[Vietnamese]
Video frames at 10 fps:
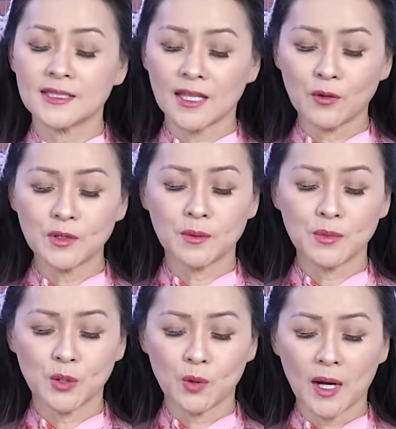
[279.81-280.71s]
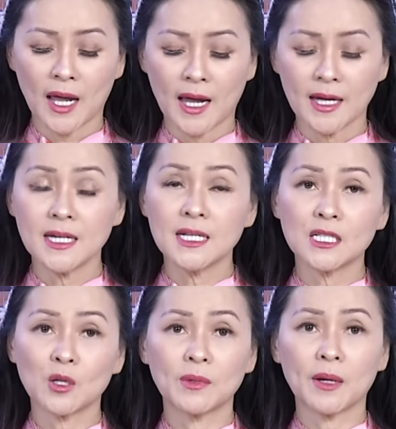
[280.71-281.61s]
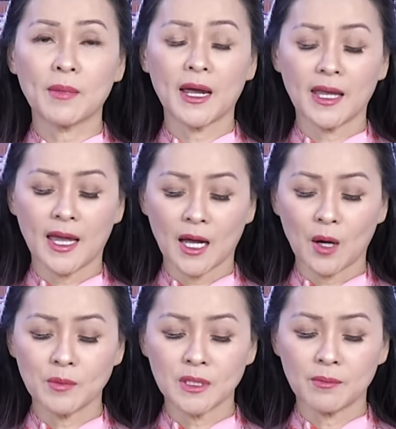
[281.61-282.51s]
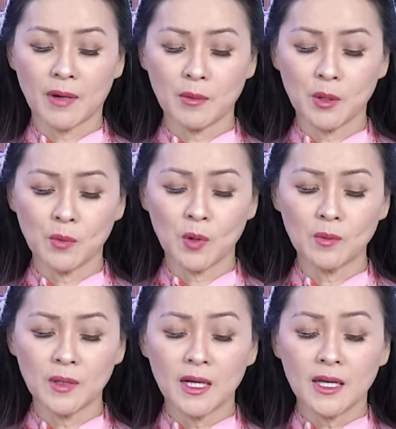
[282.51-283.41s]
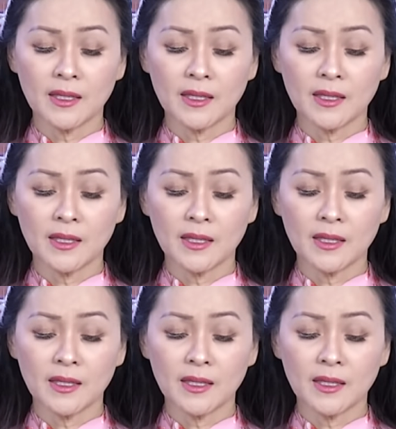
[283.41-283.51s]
600 triệu đô la trong năm 2021,